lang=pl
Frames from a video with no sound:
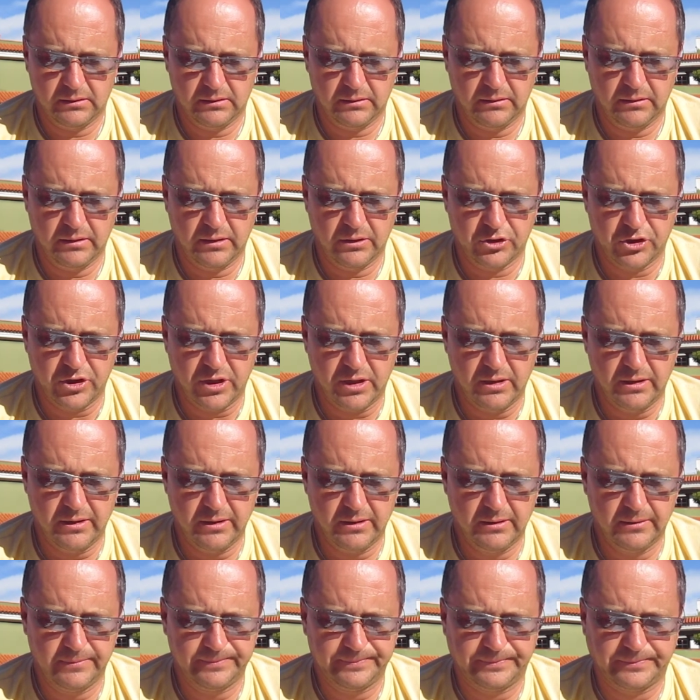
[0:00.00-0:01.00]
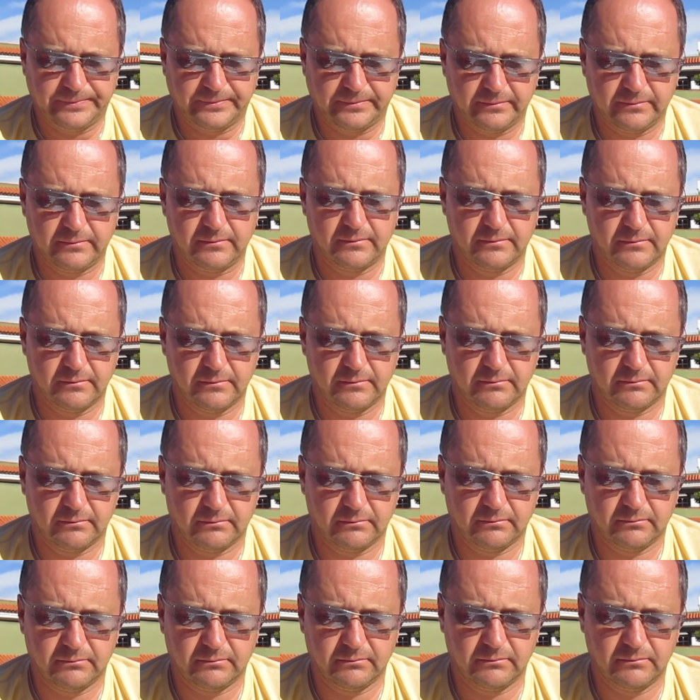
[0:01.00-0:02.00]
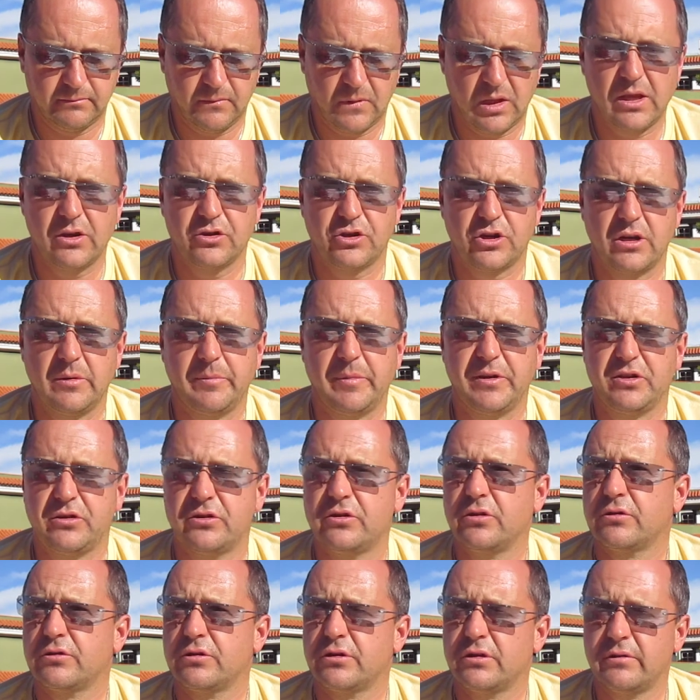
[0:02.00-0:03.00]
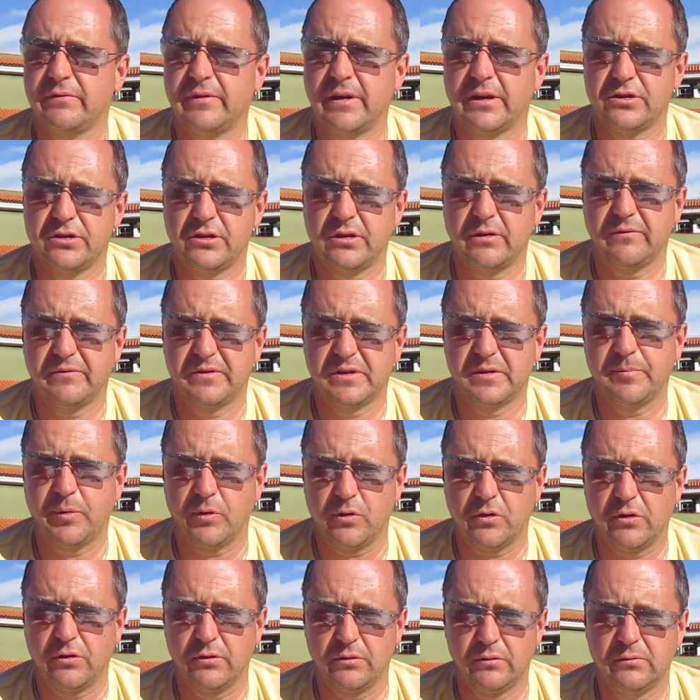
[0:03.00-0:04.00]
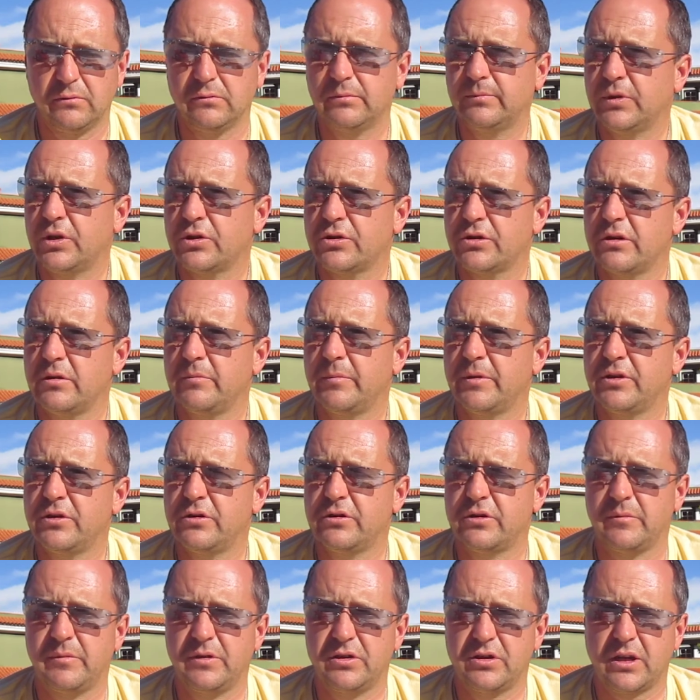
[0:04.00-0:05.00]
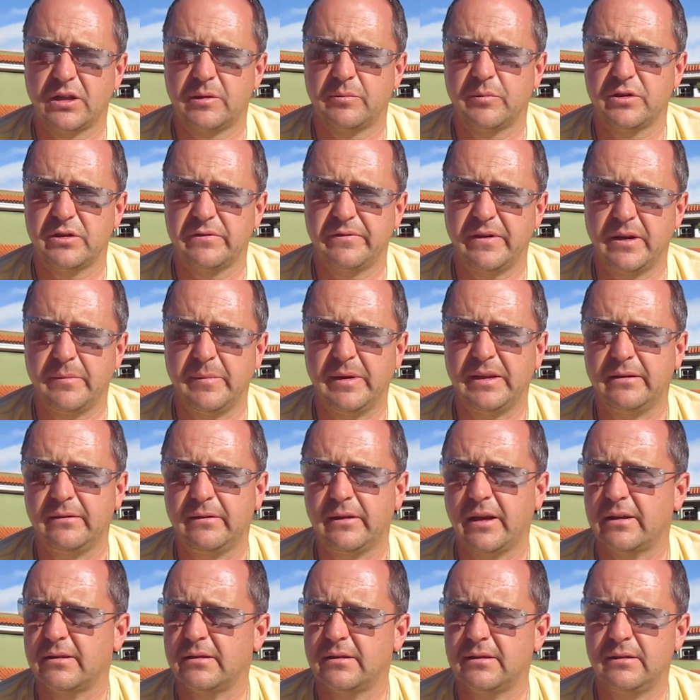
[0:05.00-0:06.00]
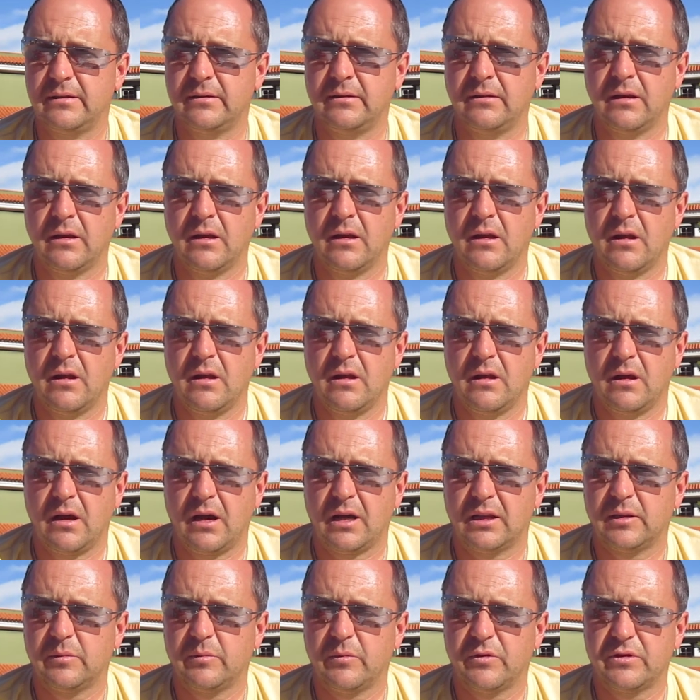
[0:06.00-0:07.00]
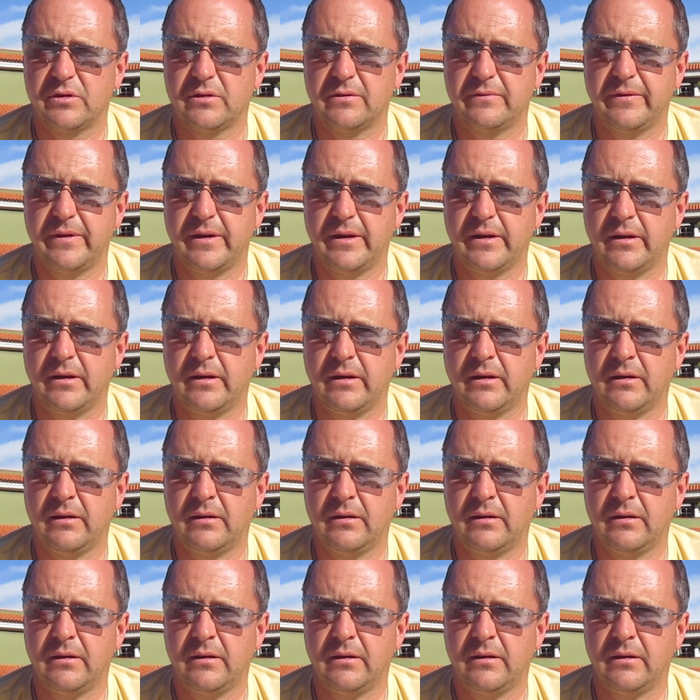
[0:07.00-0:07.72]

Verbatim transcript: jeżeli jeżeli będziecie odżywiać się w spokoju, jeżeli będziecie mieć atmosferę medytacji, atmosferę